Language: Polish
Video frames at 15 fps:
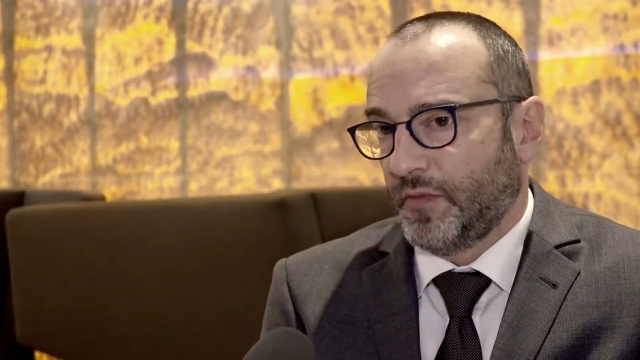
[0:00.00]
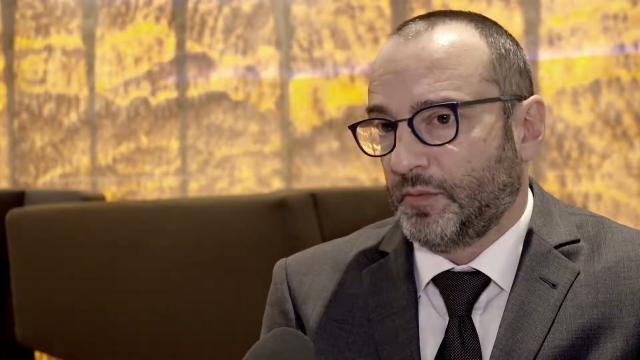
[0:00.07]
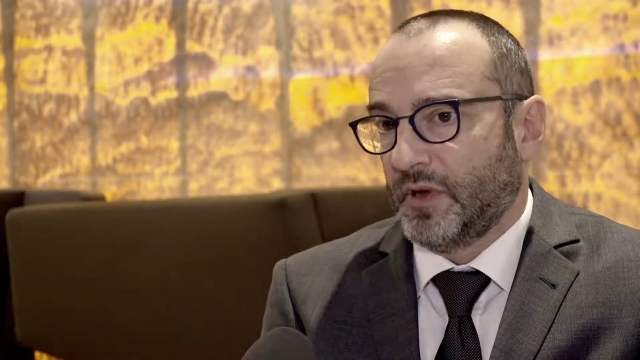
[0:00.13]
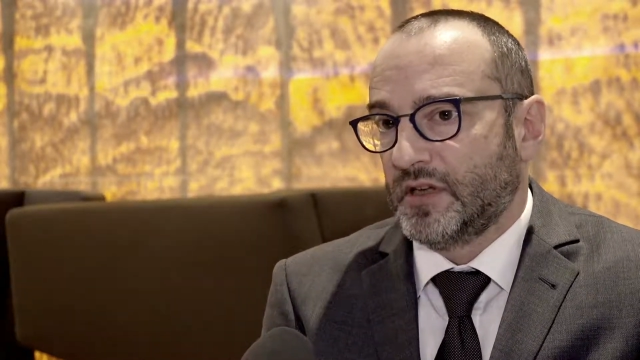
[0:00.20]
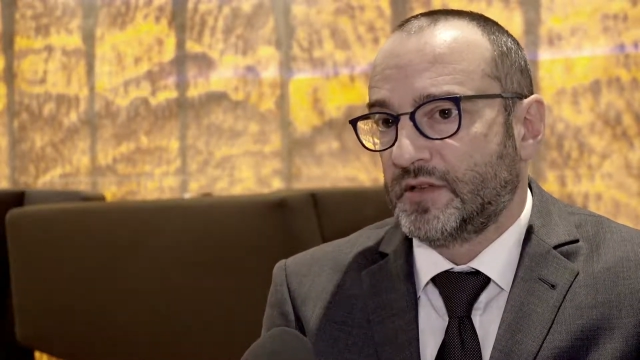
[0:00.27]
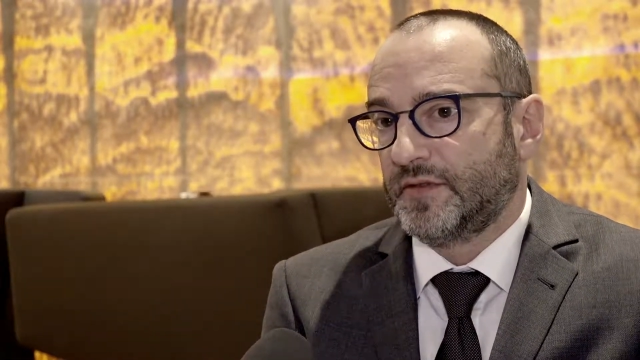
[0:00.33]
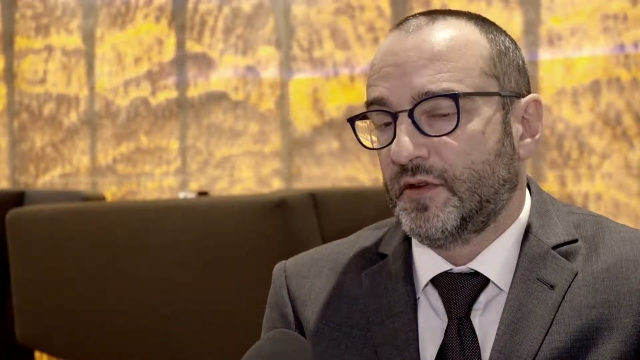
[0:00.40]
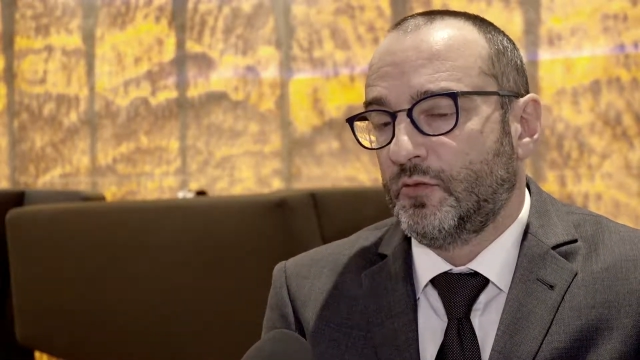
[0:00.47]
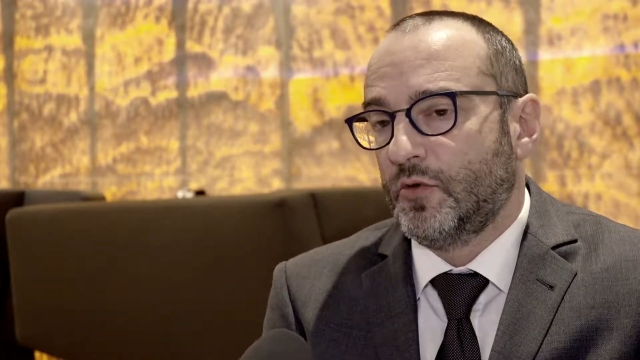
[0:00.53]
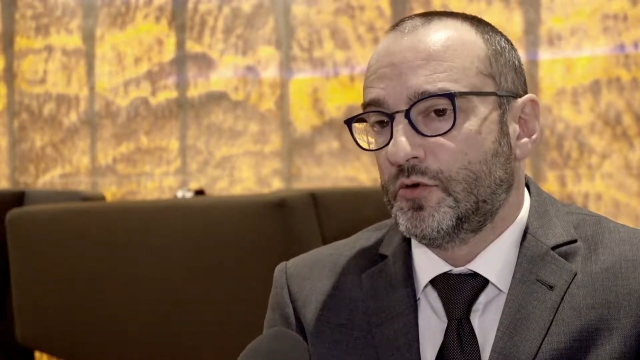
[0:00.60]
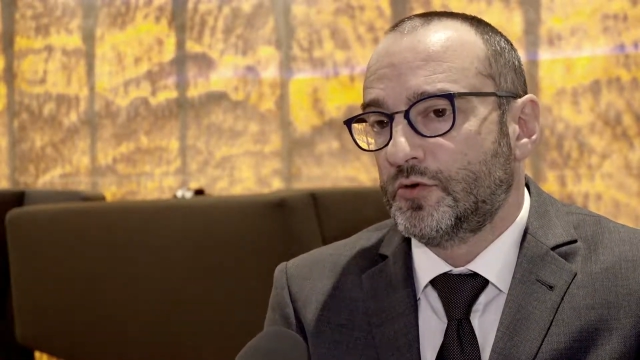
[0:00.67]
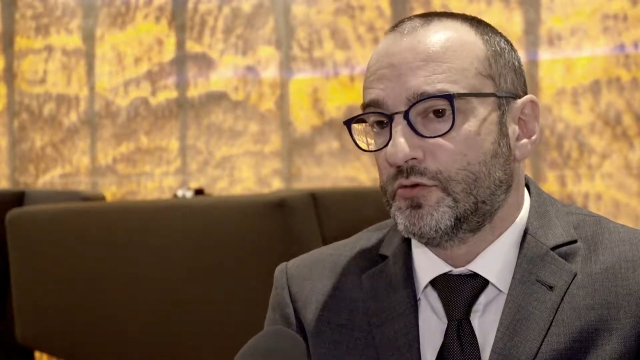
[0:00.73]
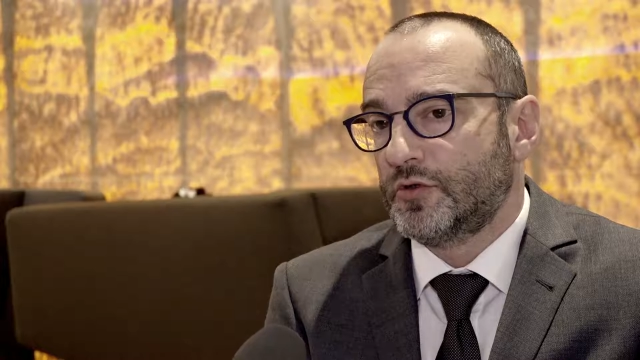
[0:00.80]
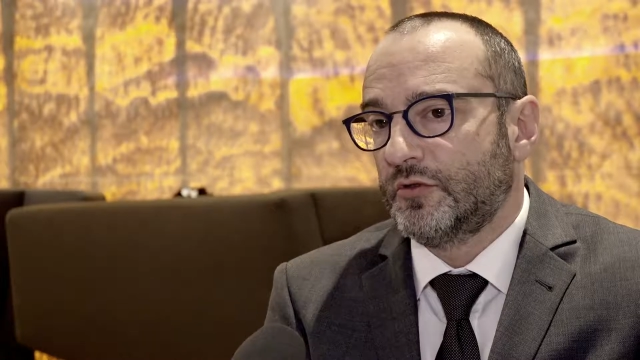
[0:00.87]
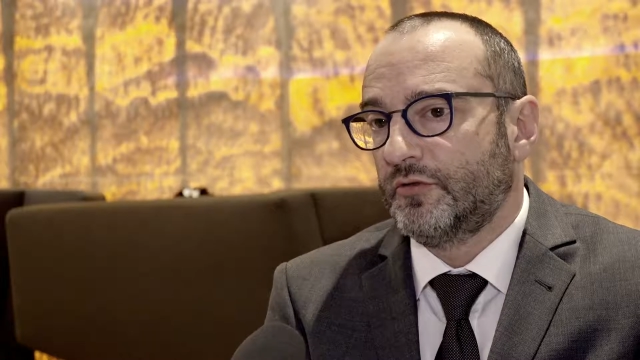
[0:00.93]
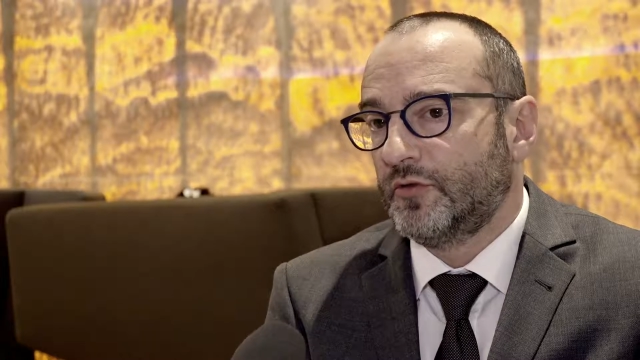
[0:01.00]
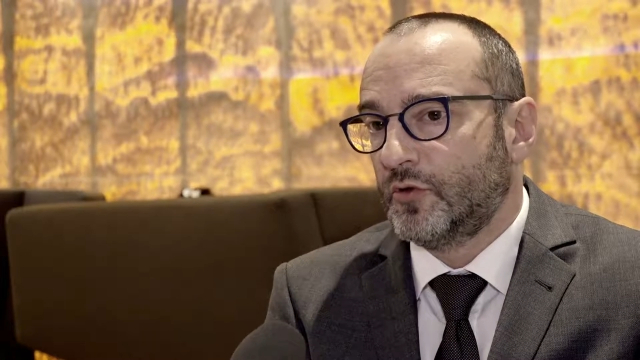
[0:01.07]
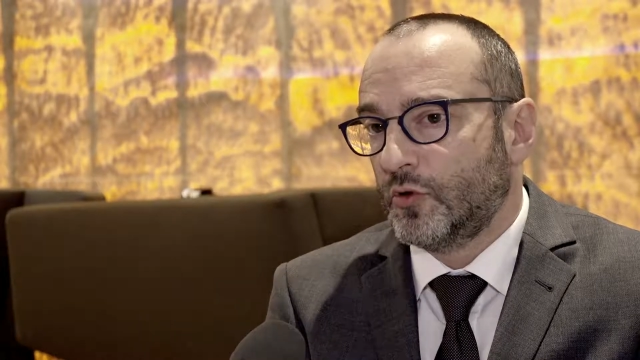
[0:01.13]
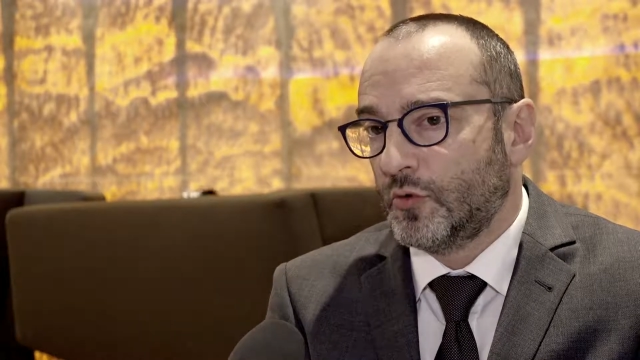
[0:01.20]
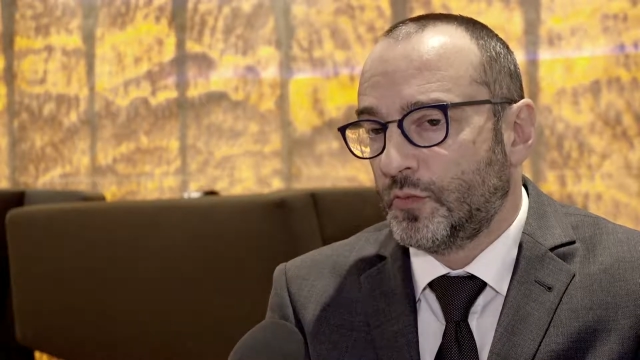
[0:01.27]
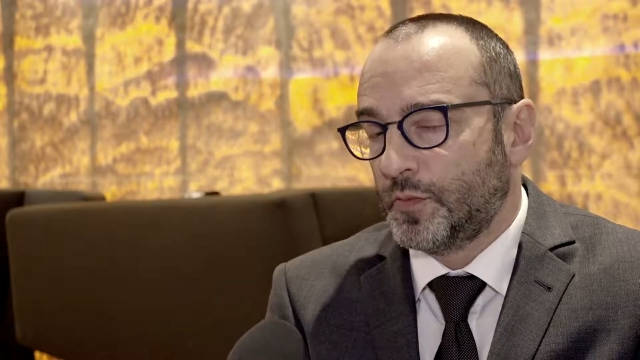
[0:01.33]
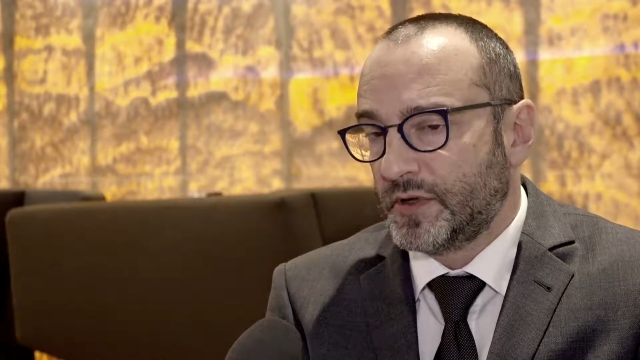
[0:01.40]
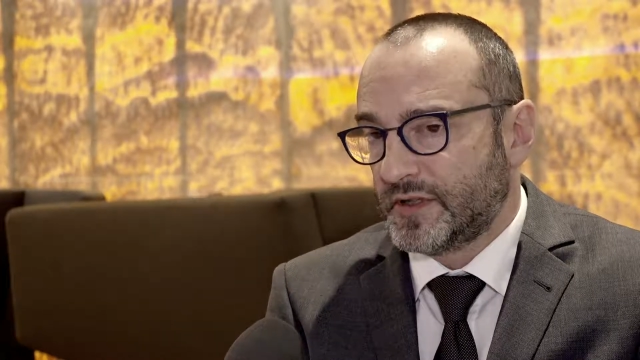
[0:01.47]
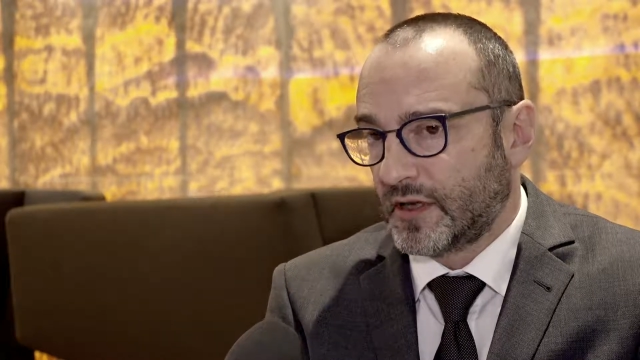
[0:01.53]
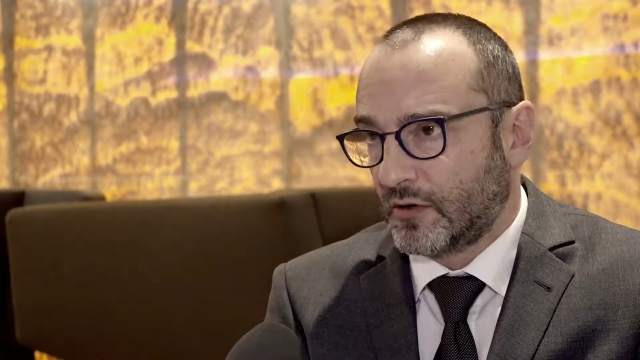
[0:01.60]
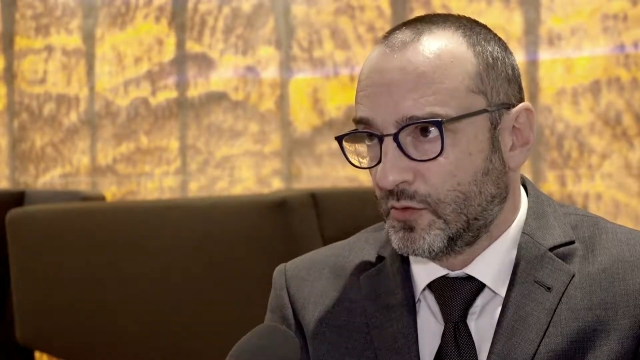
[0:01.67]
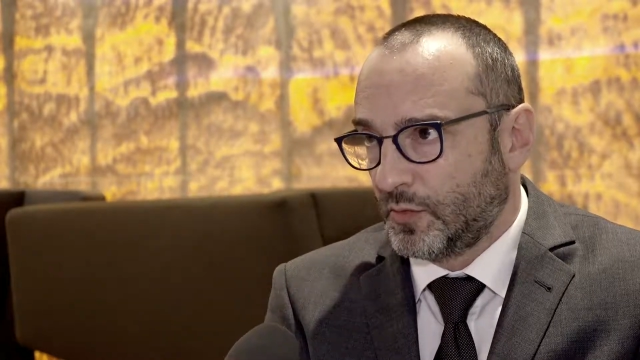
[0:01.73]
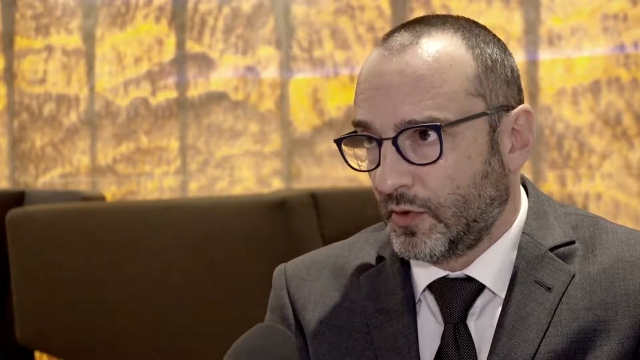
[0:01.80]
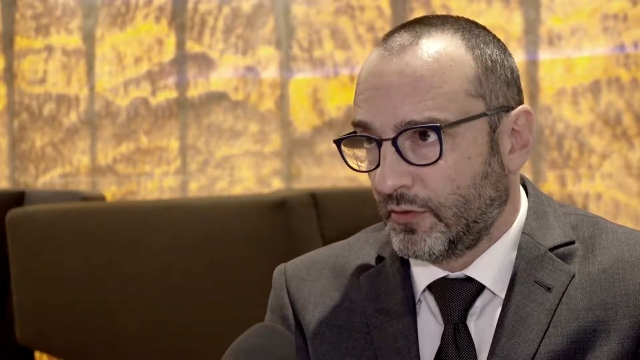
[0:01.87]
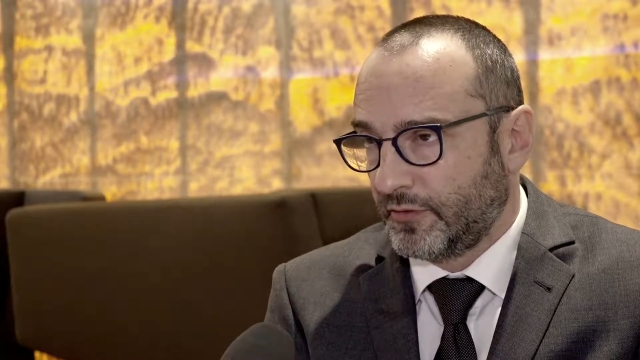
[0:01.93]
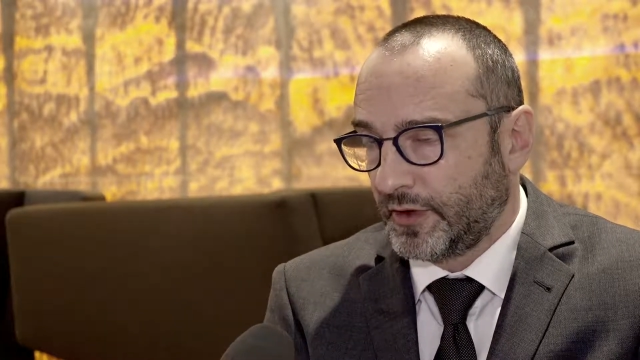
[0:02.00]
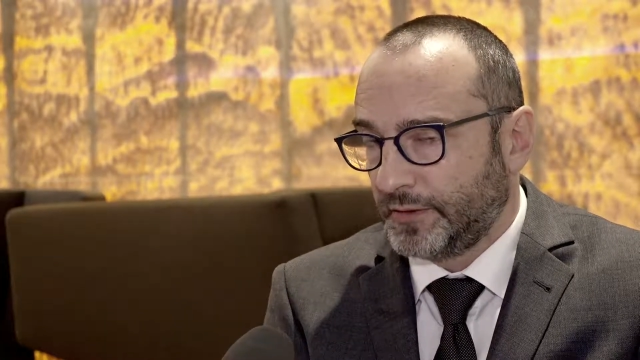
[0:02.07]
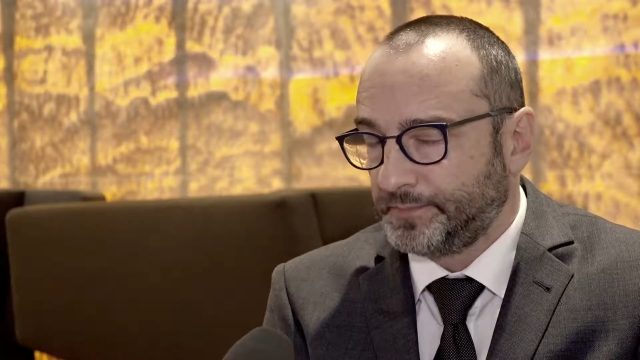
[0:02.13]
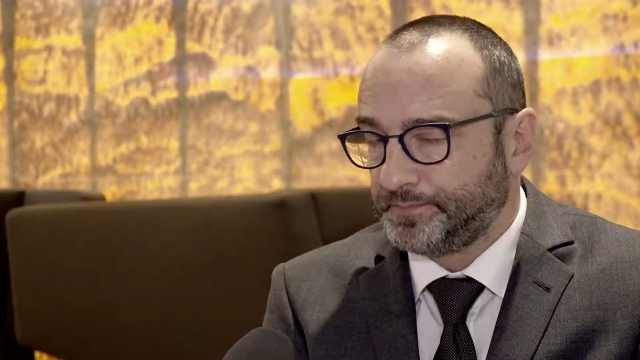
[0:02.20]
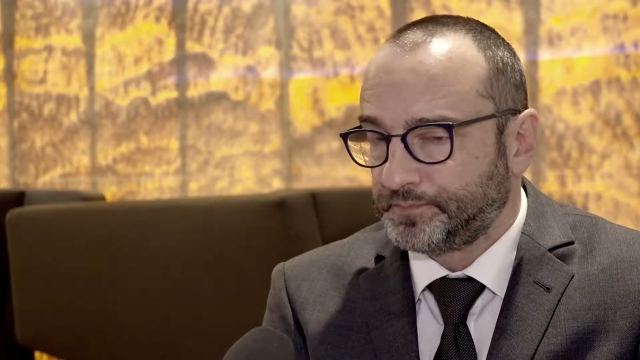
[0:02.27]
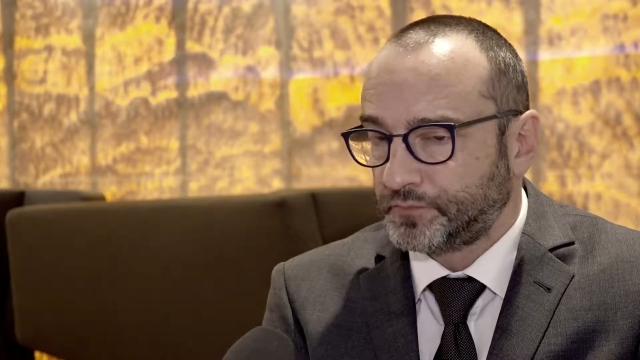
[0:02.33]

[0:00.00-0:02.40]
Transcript: Państwa łączą się w grupy zakupowe